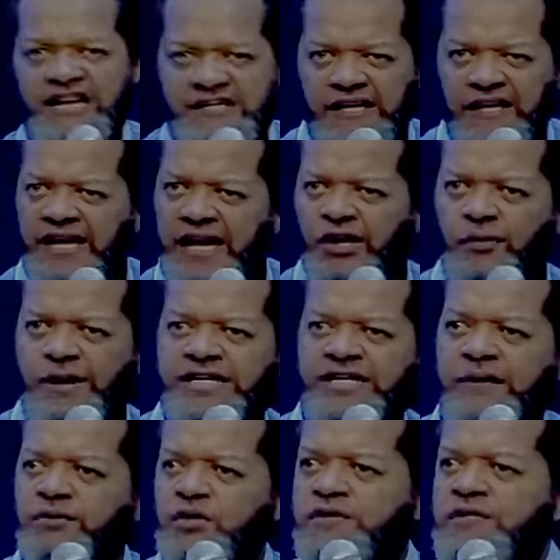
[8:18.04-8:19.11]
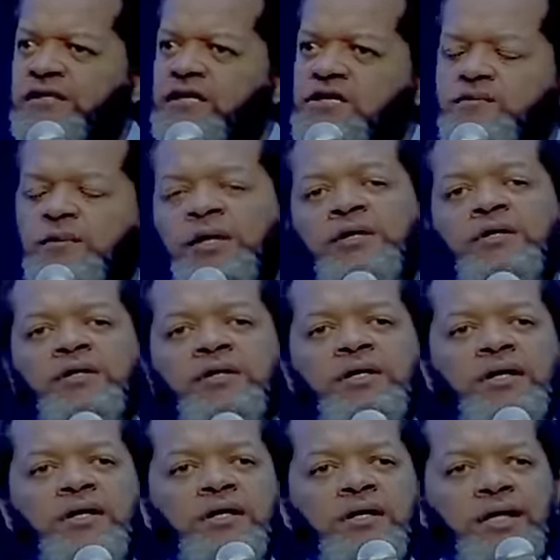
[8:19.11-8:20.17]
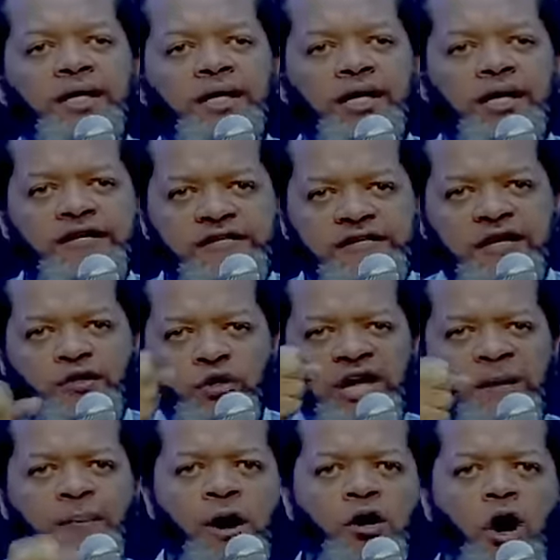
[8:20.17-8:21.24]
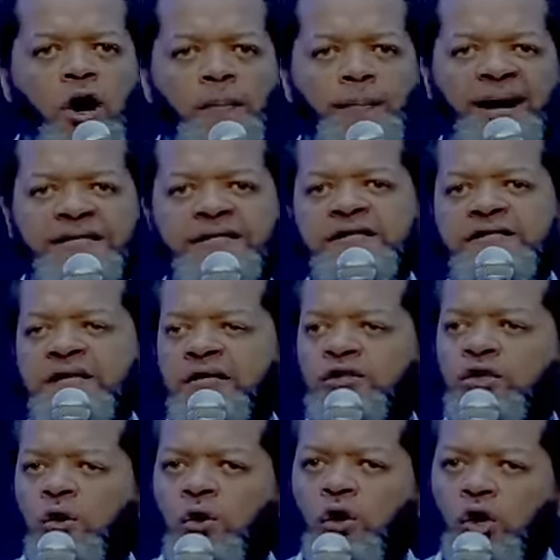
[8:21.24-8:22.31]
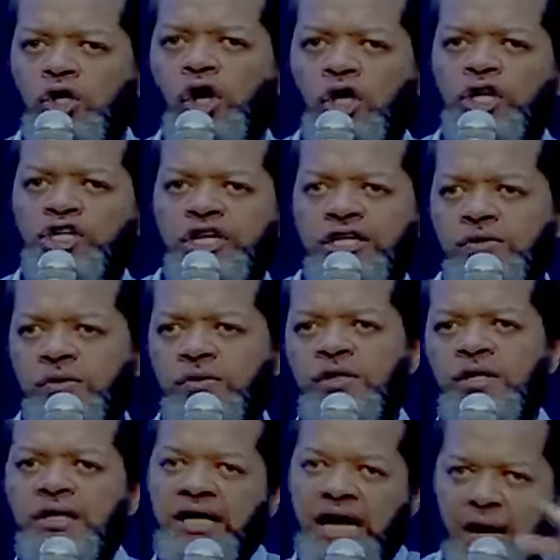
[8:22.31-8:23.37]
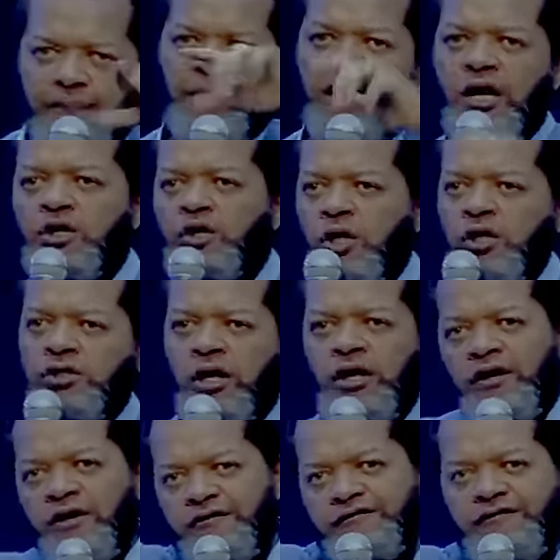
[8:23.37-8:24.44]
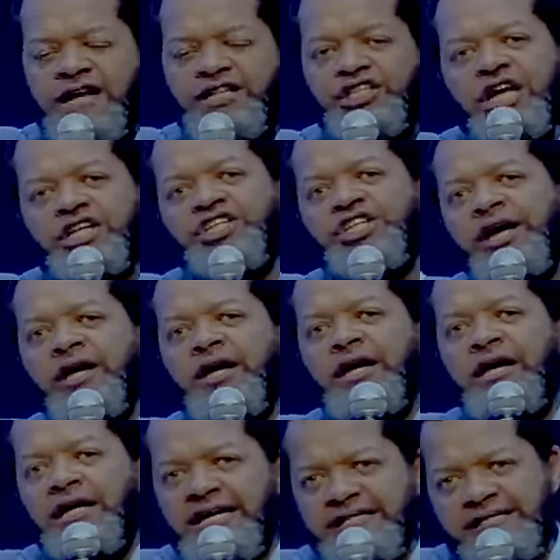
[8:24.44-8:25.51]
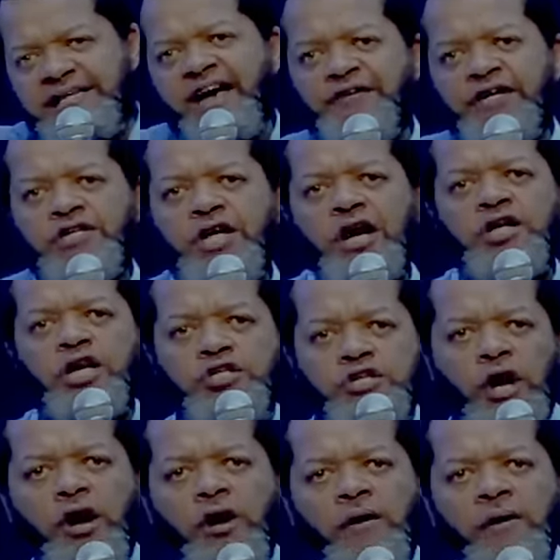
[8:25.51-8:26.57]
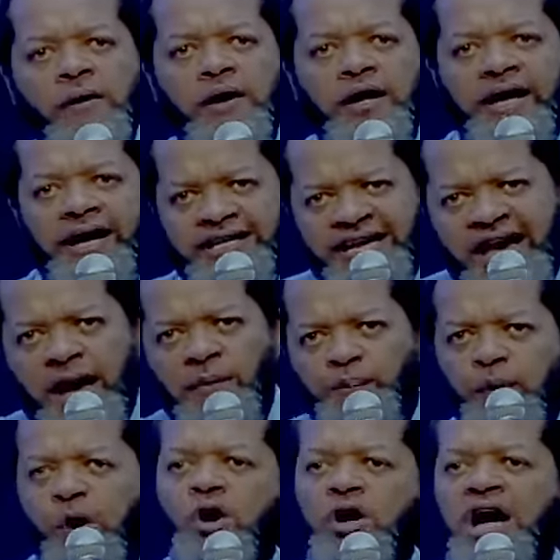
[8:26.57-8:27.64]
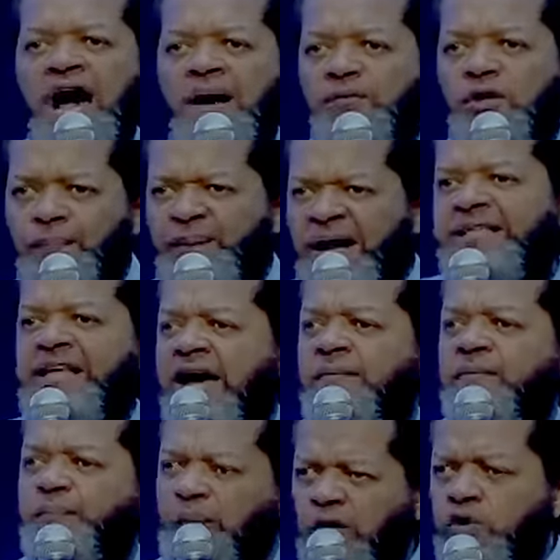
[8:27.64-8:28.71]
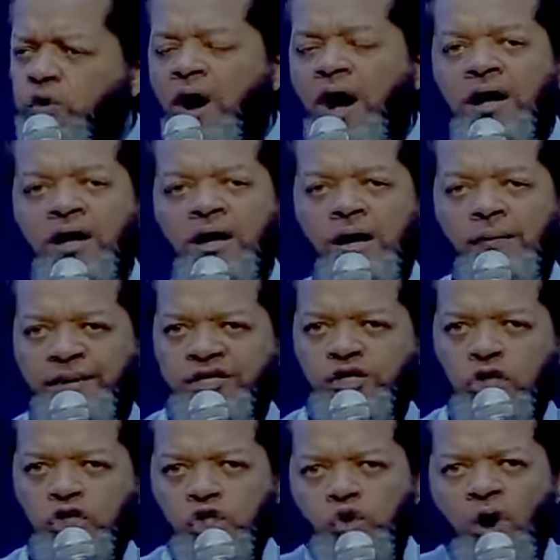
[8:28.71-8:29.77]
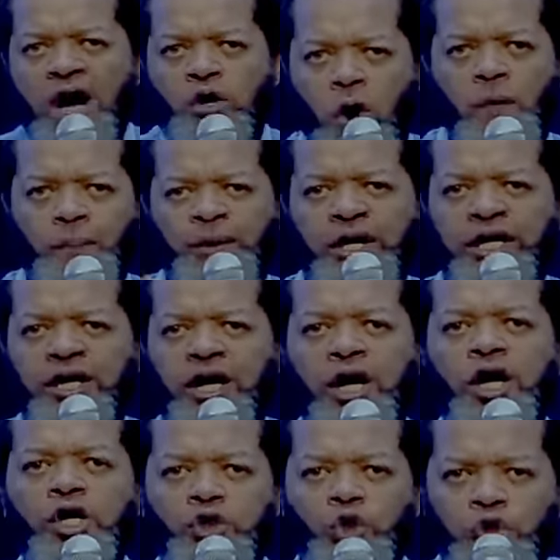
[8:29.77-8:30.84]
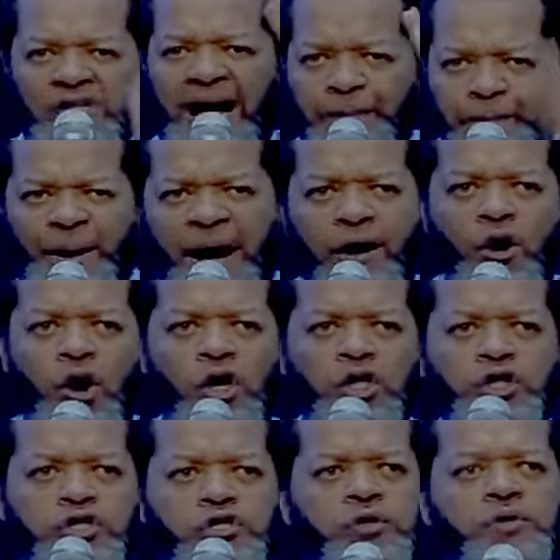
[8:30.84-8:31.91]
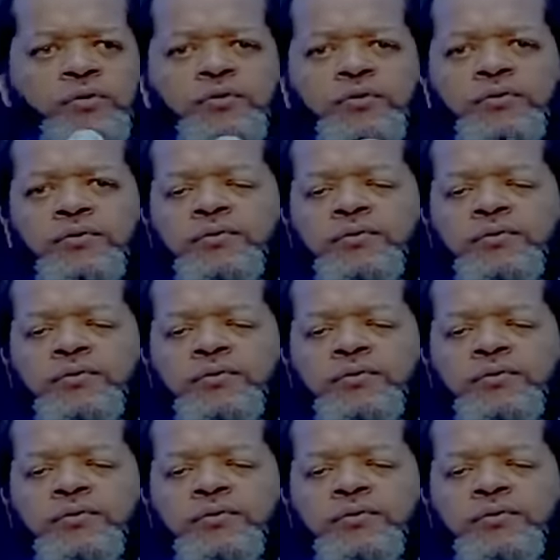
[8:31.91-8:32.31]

Désirez le baptême du Saint-Esprit. Et si tu n'es pas encore baptisé d'eau, au nom de Jésus, après le culte, va chercher les serviteurs de Dieu et qui a un programme de baptême pour toi parce que tu dois accomplir toute la parole de Dieu.